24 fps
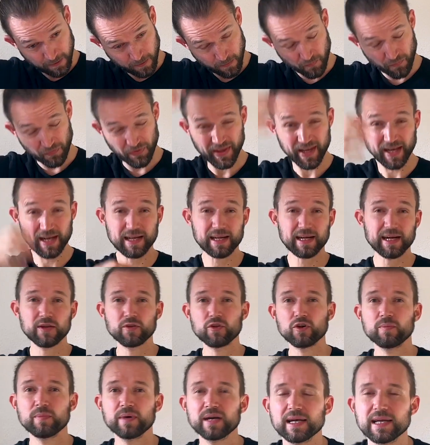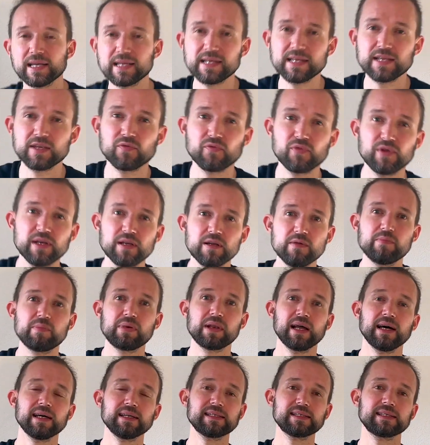und der kann nochmal richtig viel
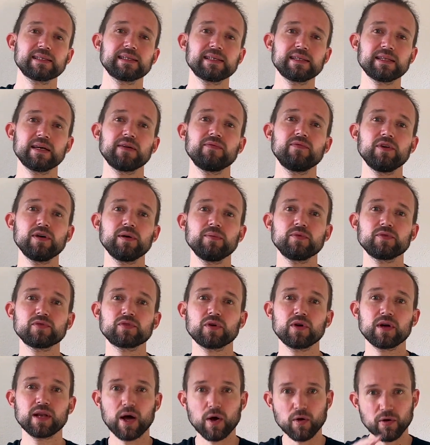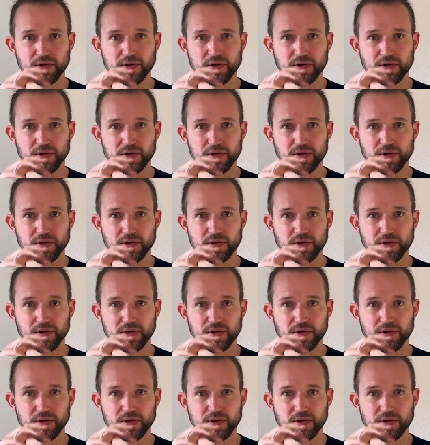Platz in der Wirbelsäule,